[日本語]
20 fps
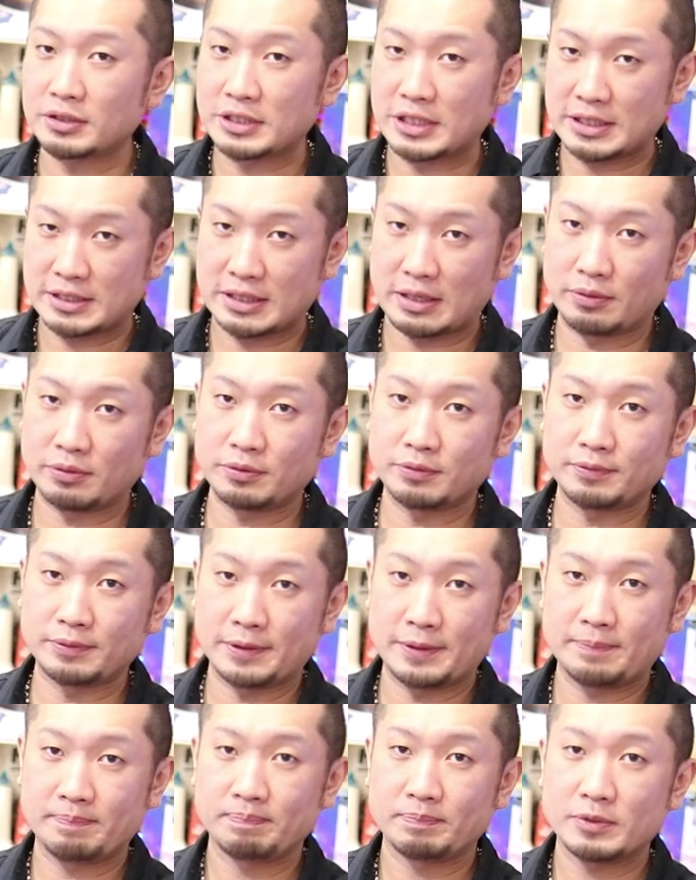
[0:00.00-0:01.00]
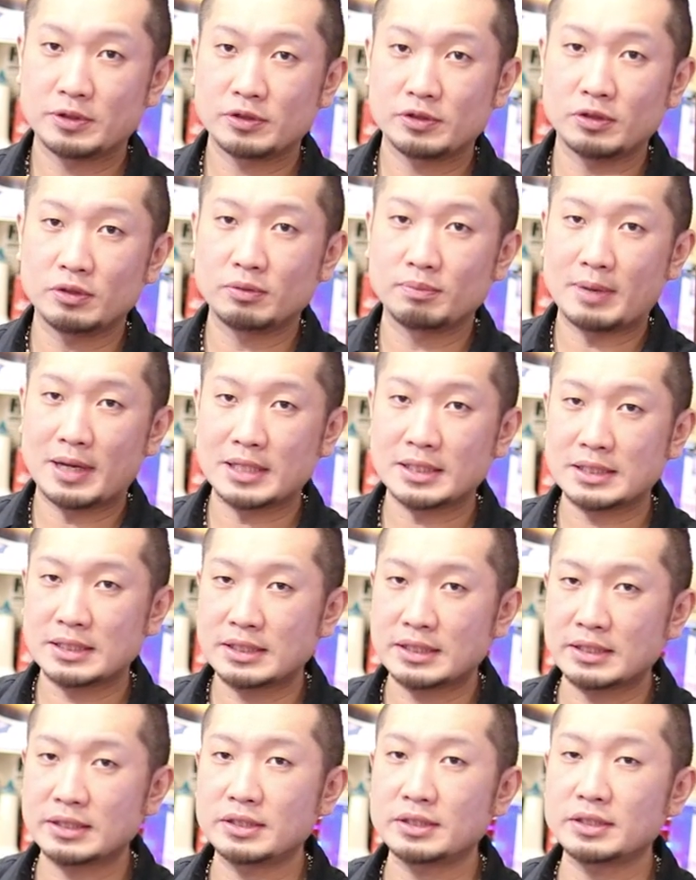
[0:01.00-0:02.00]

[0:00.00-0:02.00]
るじゃないですか、こういう風にそれをまっす